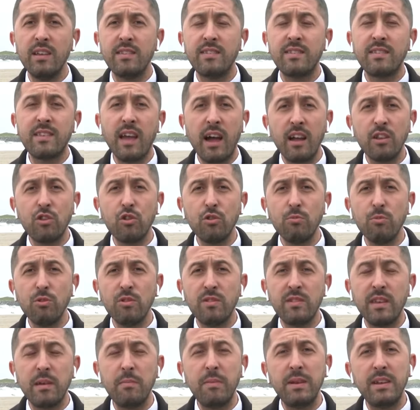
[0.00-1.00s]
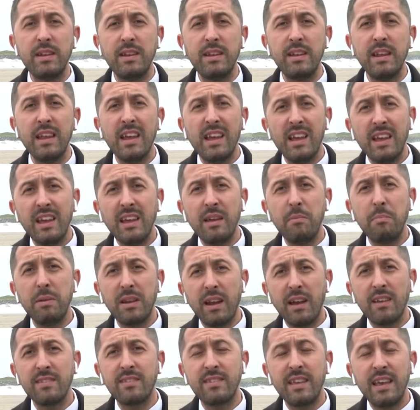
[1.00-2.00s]
stadyumun zemini
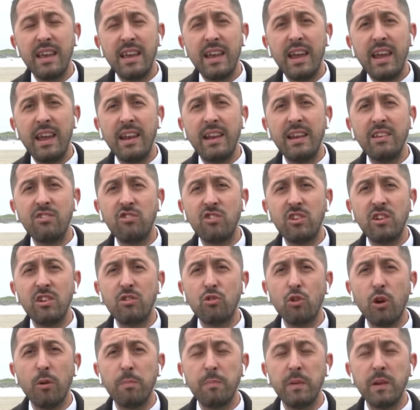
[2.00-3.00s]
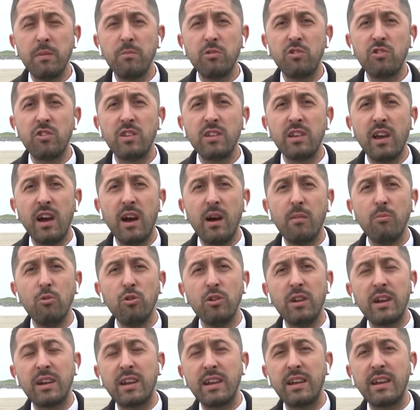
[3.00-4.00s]
biraz eleştiri toplamıştı.
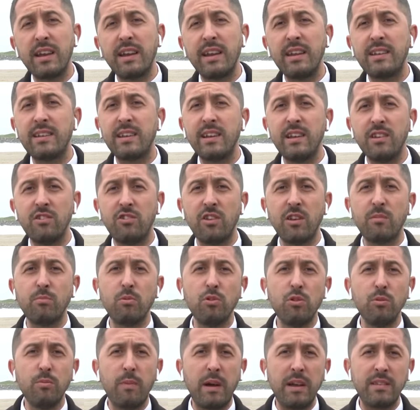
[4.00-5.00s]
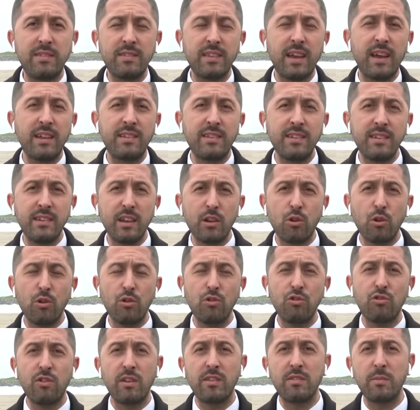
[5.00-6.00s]
Yağmur ne kadar etkileyecek? Bunu maç saatinde
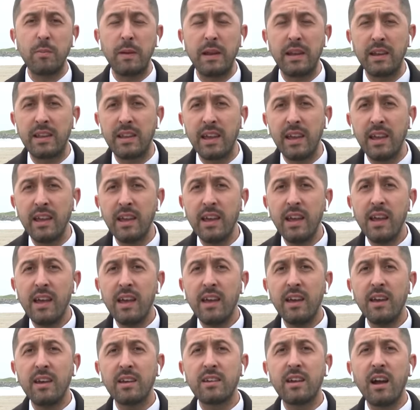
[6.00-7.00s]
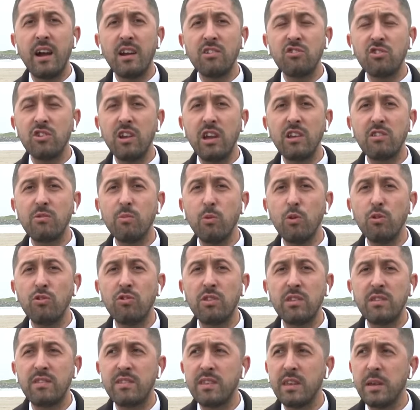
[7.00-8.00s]
göreceğiz Melike. Ee, karşılaşma
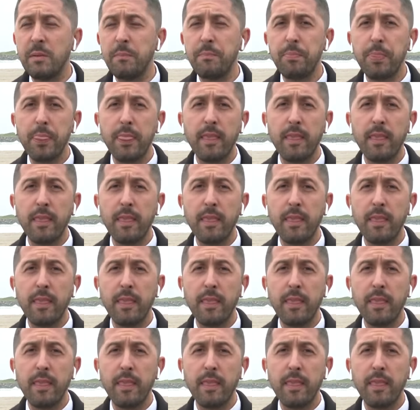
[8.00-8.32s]
öncesi